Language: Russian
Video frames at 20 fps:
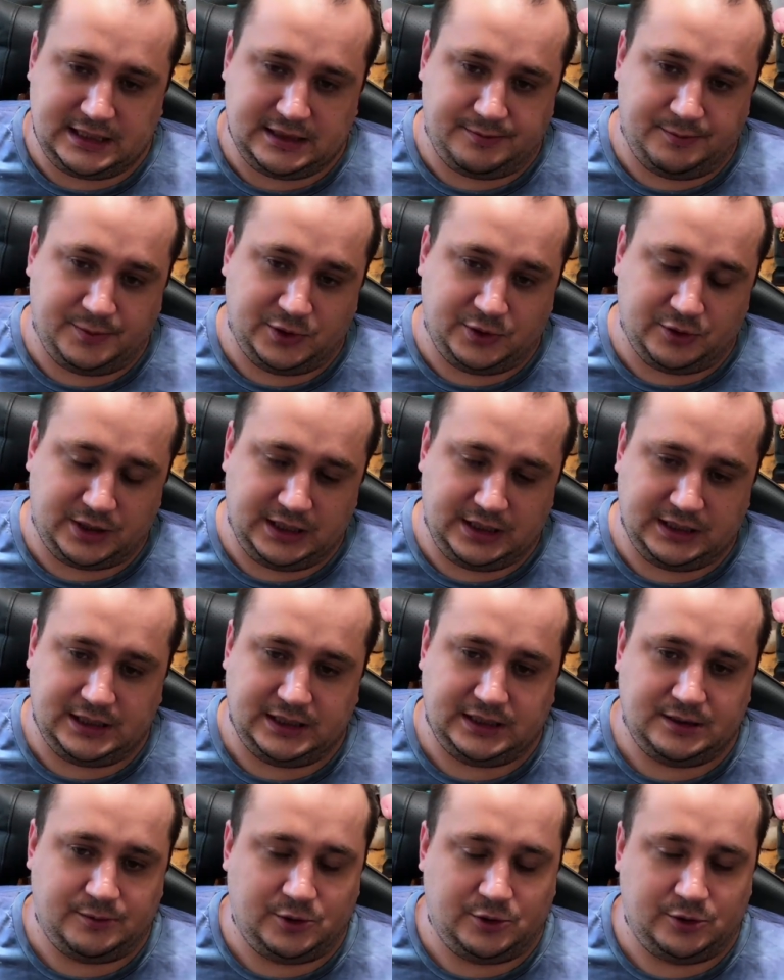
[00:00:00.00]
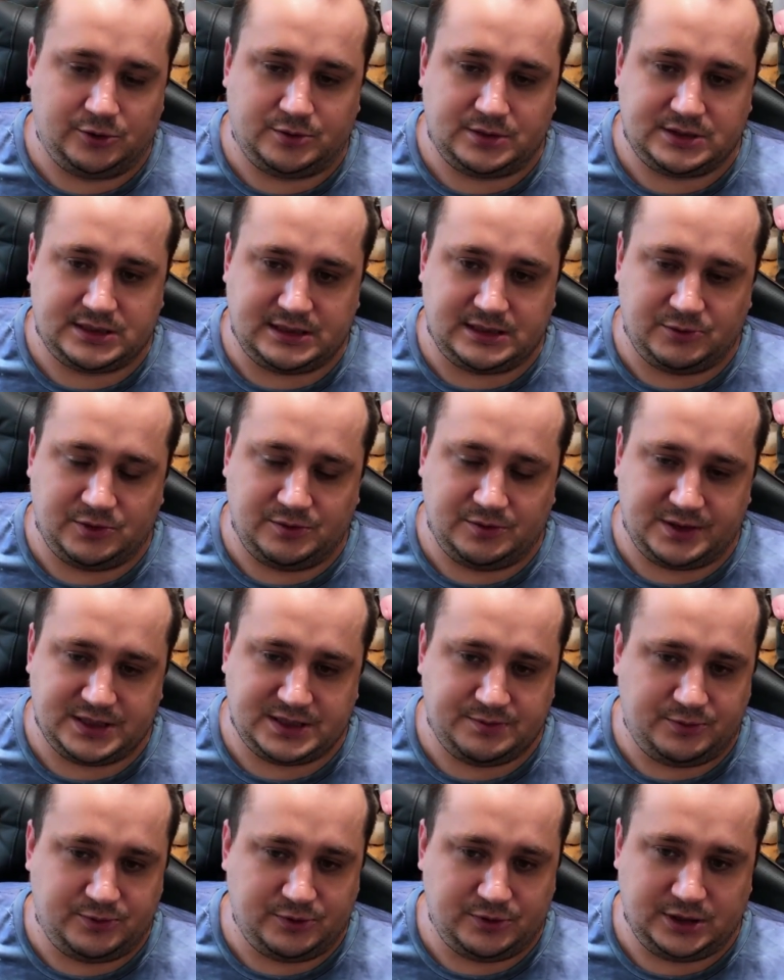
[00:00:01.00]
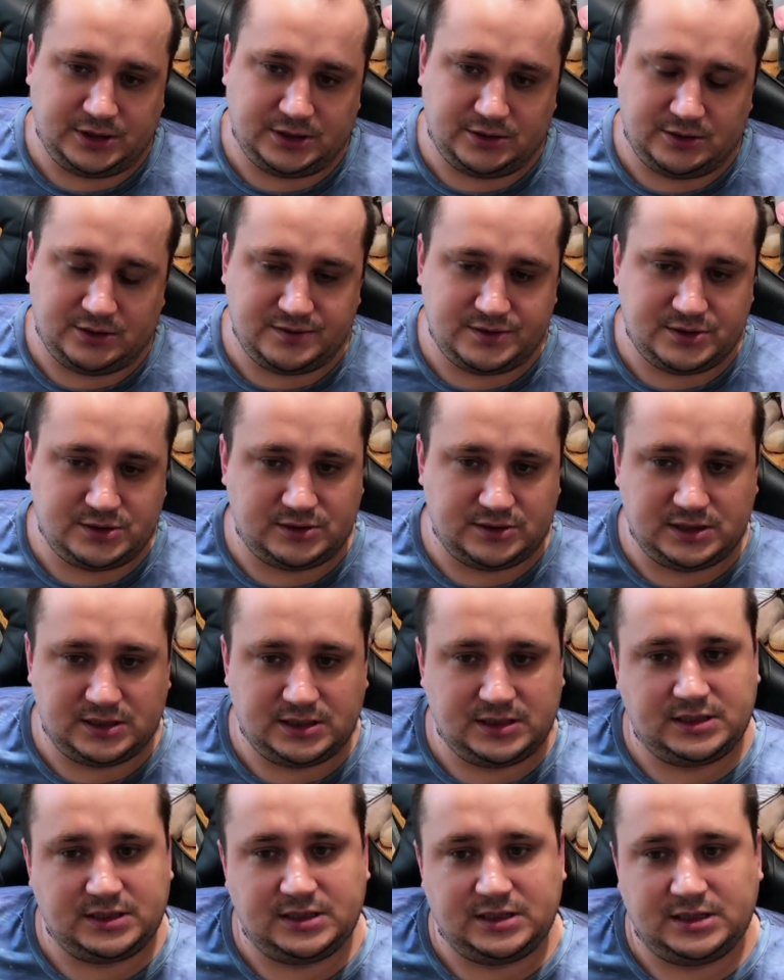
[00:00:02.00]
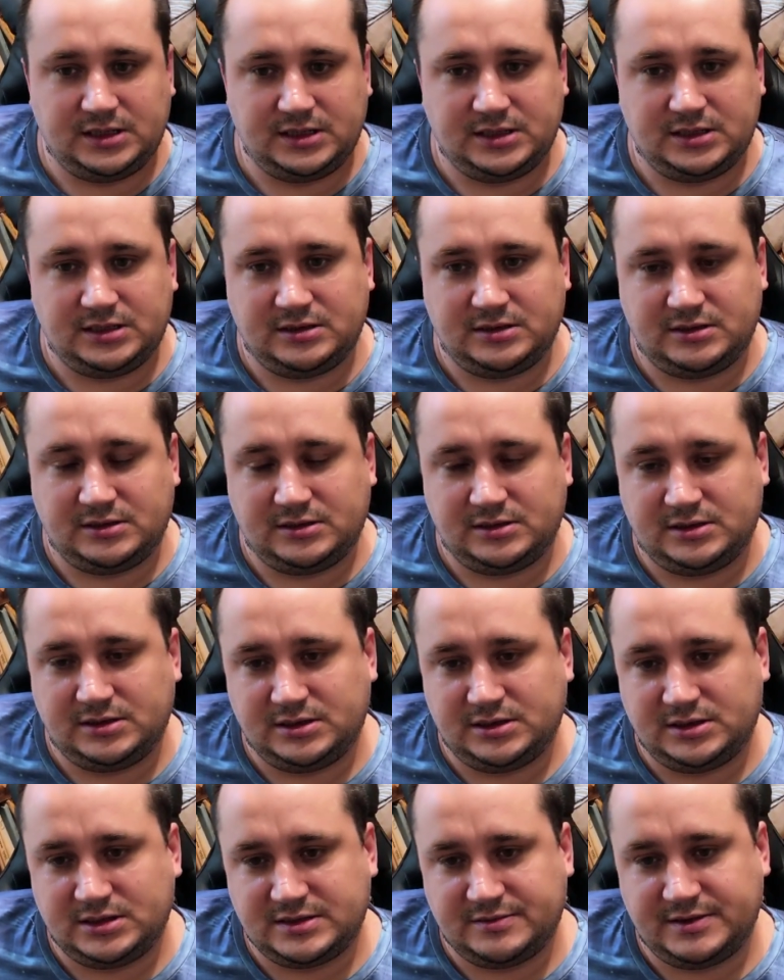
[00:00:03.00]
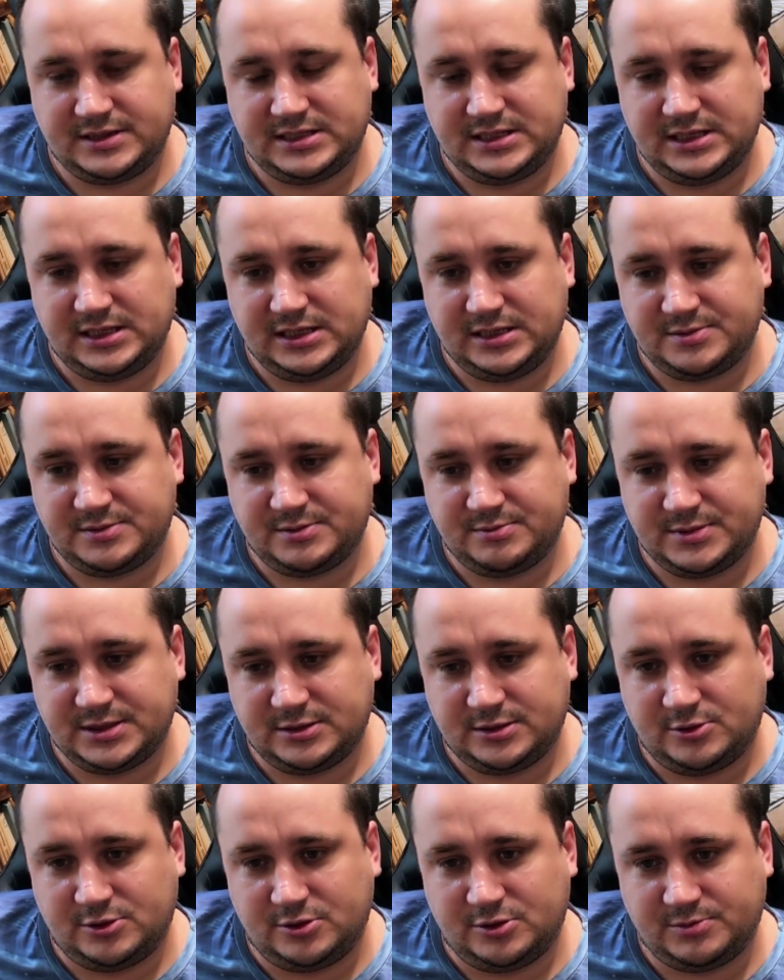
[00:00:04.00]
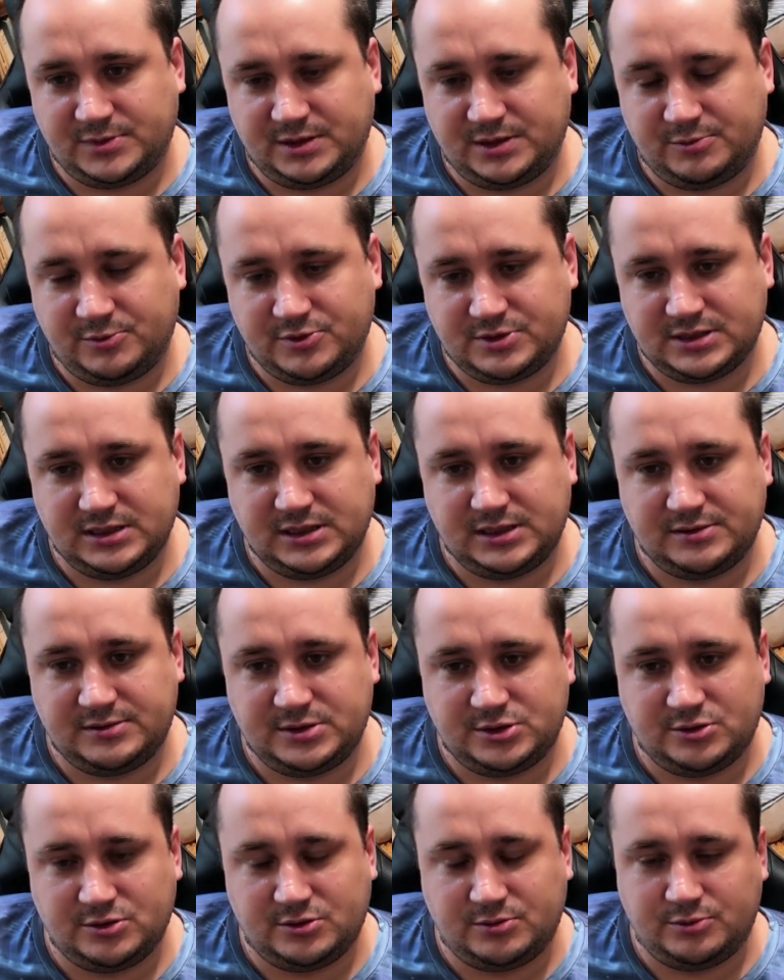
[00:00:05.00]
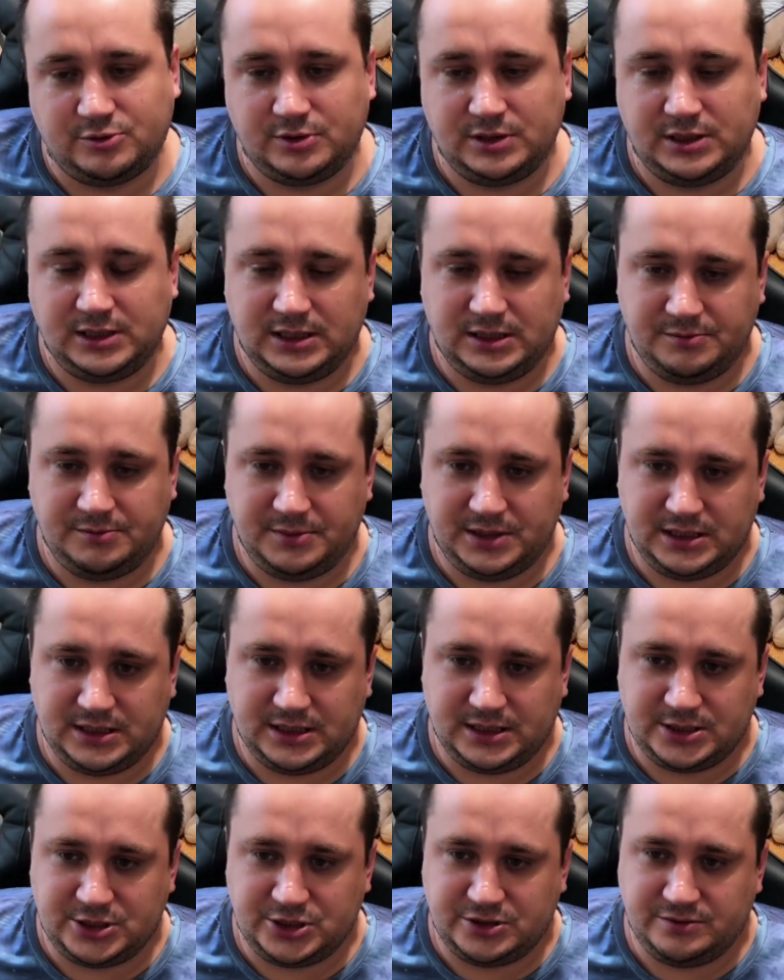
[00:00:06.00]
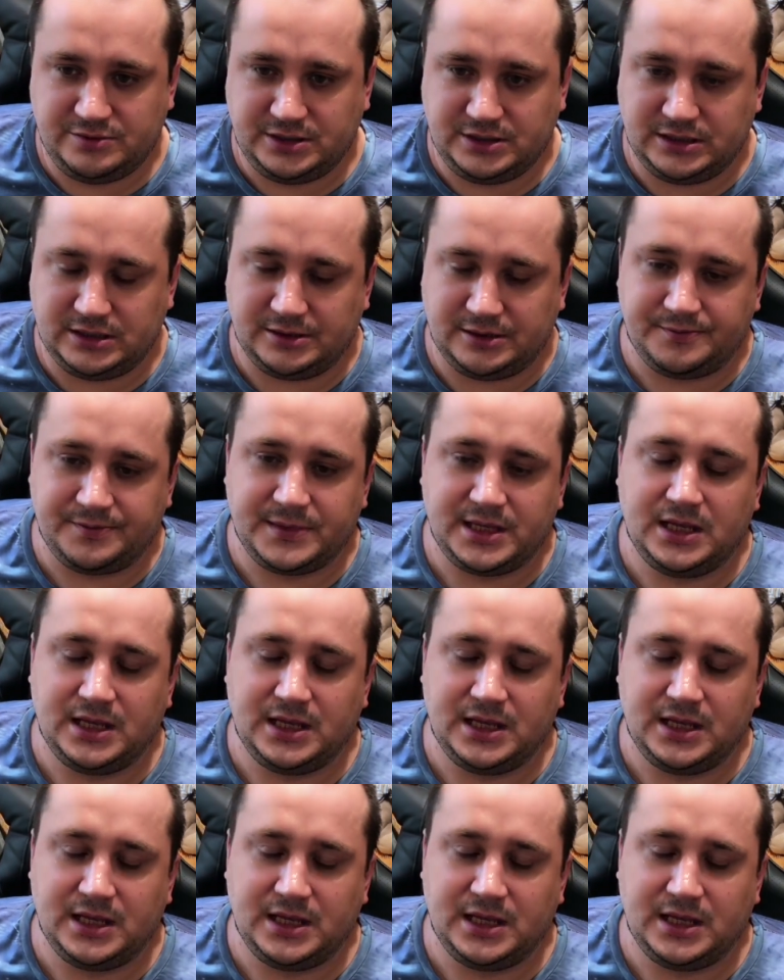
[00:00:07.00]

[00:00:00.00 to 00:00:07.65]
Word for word: многие, наверное, могут со мной поспорить, но все-таки э, с Василием Смысловым, на мой взгляд, все более или менее очевидно.